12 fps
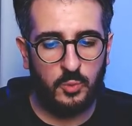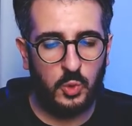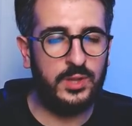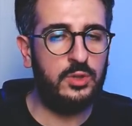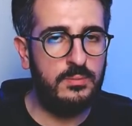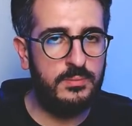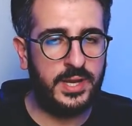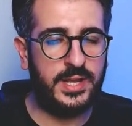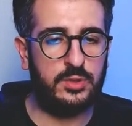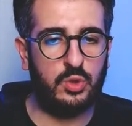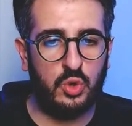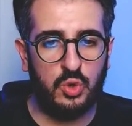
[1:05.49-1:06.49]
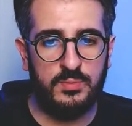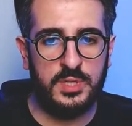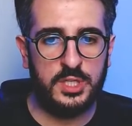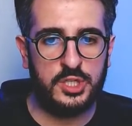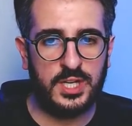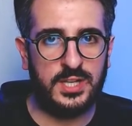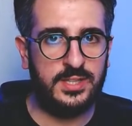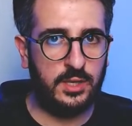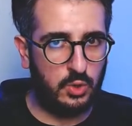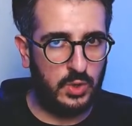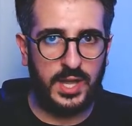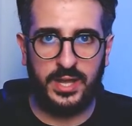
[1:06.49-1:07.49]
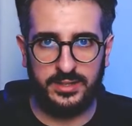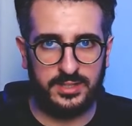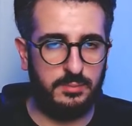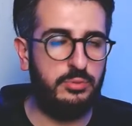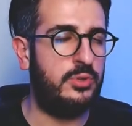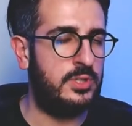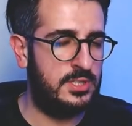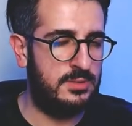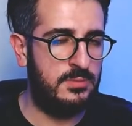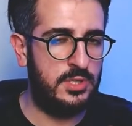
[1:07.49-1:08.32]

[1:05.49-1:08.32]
quando il mercato comincerà a decollare tra pochissimi